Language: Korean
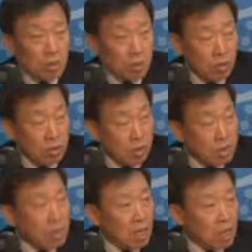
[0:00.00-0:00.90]
그런 걸
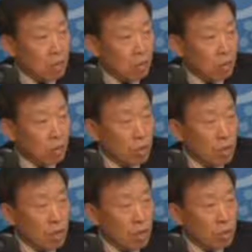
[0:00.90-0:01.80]
개선하려는
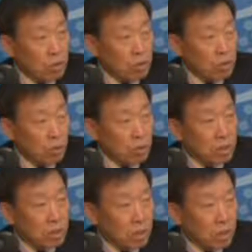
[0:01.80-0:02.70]
노력들을 하고 있는데
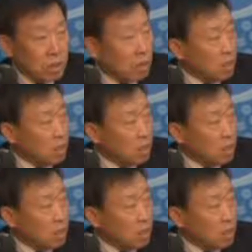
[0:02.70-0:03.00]
원체